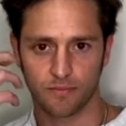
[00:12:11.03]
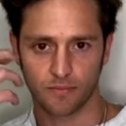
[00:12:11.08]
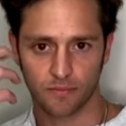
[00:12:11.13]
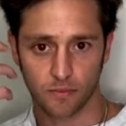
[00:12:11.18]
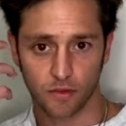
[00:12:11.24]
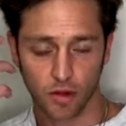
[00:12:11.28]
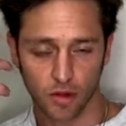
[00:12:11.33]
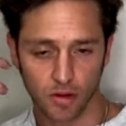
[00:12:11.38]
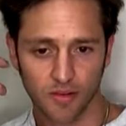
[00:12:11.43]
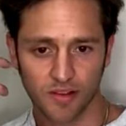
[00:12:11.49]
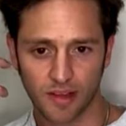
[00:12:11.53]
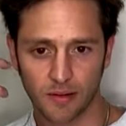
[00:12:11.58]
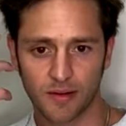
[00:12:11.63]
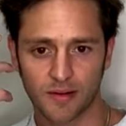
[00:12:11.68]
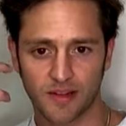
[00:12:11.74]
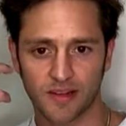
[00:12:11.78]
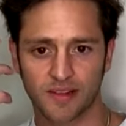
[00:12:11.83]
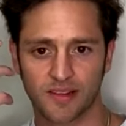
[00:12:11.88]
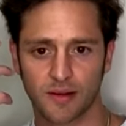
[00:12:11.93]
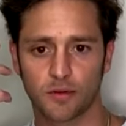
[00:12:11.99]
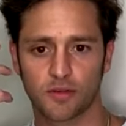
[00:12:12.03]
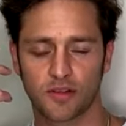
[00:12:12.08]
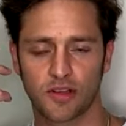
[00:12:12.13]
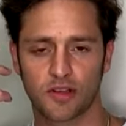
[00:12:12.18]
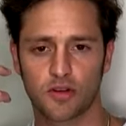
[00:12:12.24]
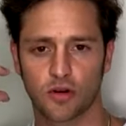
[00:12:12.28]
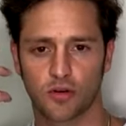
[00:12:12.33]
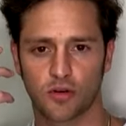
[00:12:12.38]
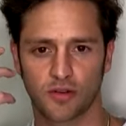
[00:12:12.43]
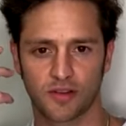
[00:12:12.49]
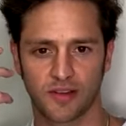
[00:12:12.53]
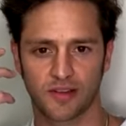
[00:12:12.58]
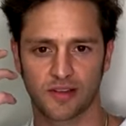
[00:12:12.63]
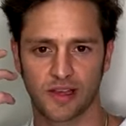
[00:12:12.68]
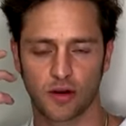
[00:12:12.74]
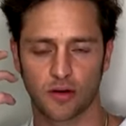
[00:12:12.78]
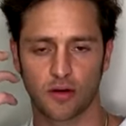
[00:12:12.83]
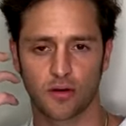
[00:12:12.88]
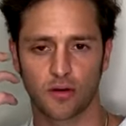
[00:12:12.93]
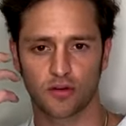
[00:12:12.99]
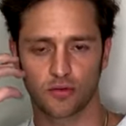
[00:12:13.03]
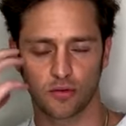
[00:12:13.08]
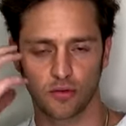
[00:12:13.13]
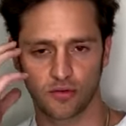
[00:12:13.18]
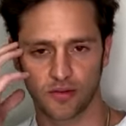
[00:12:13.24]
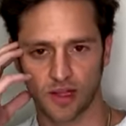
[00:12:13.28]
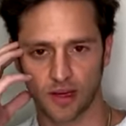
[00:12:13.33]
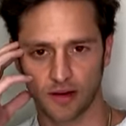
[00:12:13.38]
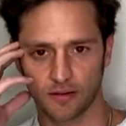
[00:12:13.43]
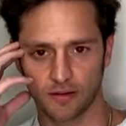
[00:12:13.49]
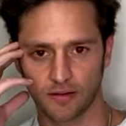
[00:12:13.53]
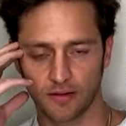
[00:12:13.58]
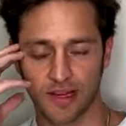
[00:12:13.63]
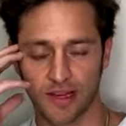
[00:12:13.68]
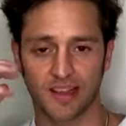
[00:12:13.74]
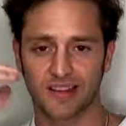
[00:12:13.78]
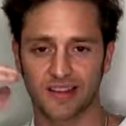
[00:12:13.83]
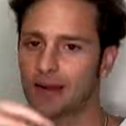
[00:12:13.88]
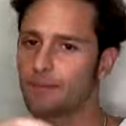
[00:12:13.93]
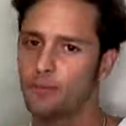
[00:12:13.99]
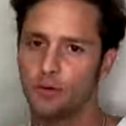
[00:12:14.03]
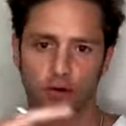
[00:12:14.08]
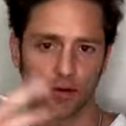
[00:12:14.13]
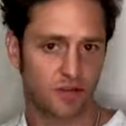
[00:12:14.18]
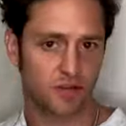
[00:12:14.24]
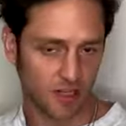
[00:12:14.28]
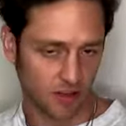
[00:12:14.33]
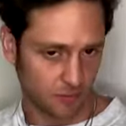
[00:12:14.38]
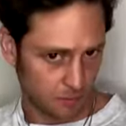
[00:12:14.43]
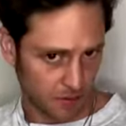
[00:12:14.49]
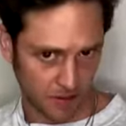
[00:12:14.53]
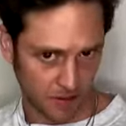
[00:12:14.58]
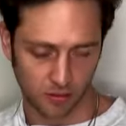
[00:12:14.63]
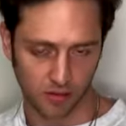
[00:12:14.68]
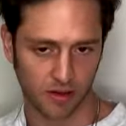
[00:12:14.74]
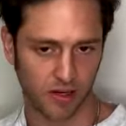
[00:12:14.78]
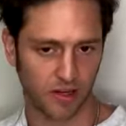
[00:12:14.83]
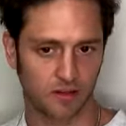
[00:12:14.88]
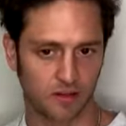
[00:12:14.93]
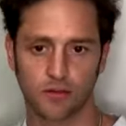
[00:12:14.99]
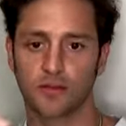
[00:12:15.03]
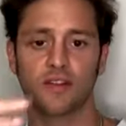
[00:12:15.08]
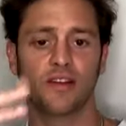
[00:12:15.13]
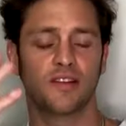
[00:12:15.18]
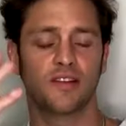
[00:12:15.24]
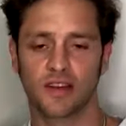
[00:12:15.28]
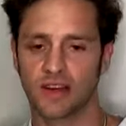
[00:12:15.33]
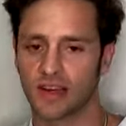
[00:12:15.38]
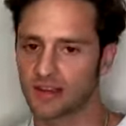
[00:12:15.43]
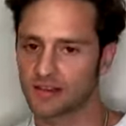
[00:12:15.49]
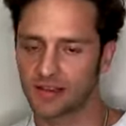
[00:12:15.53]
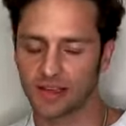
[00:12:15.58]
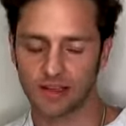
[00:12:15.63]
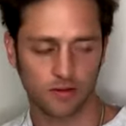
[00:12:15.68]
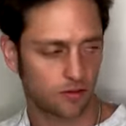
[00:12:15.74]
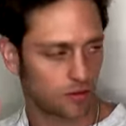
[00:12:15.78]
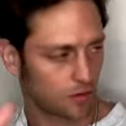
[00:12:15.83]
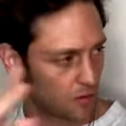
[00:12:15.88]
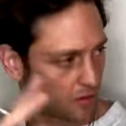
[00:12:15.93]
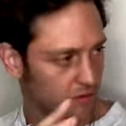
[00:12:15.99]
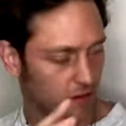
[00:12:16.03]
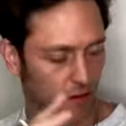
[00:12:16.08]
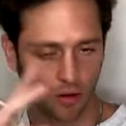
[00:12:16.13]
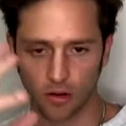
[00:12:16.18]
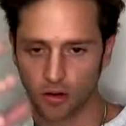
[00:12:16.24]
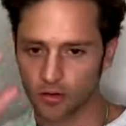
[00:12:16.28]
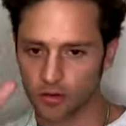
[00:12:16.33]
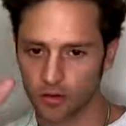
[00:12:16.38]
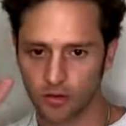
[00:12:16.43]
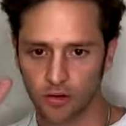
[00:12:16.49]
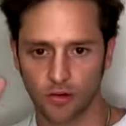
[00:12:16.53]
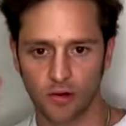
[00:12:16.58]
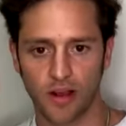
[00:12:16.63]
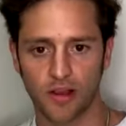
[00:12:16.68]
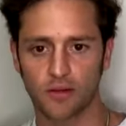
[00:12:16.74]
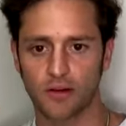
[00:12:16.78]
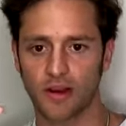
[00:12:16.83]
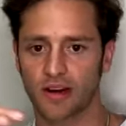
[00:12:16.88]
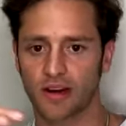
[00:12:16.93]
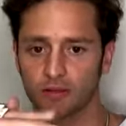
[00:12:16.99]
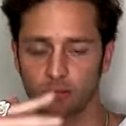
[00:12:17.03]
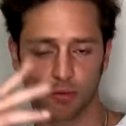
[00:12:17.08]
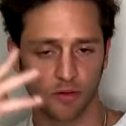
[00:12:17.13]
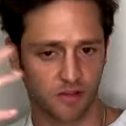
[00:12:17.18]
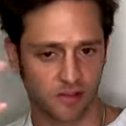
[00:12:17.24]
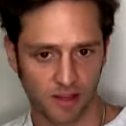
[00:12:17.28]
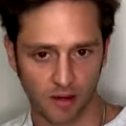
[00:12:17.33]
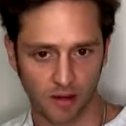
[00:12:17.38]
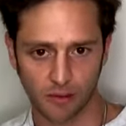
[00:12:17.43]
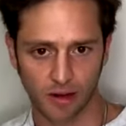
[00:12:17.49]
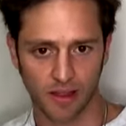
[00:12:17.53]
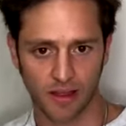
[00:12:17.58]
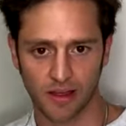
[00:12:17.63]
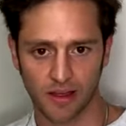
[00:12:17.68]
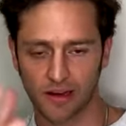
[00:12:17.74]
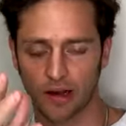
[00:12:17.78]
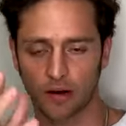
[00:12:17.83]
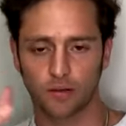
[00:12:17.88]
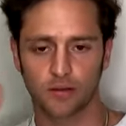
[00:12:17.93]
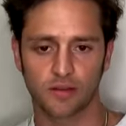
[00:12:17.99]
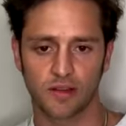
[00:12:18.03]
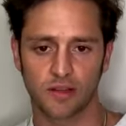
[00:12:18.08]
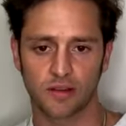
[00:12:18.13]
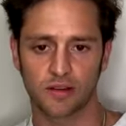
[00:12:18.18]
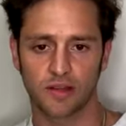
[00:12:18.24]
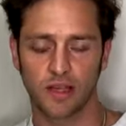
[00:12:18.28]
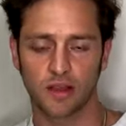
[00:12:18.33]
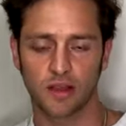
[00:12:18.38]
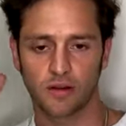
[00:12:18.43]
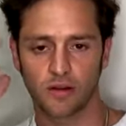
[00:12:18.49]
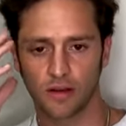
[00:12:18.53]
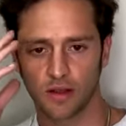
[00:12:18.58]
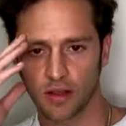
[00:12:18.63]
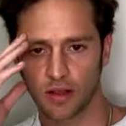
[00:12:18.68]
todos a veces hemos hecho cosas que no nos gustan, ya sea por otras personas, nos dicen haz esto, haz el otro, o hay una responsabilidad en algún sentido.